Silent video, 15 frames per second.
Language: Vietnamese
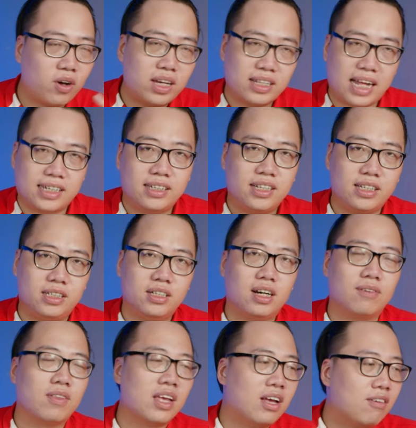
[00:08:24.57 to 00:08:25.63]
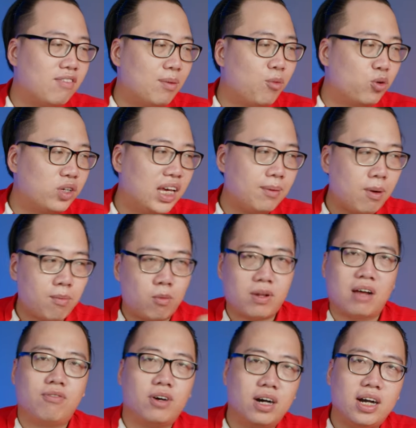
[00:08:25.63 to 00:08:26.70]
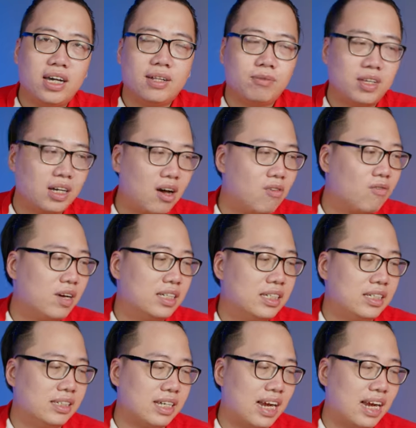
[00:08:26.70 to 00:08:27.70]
coi hiện tại trên thị trường và một khi bong bóng đã vỡ ấy, thì không phải chỉ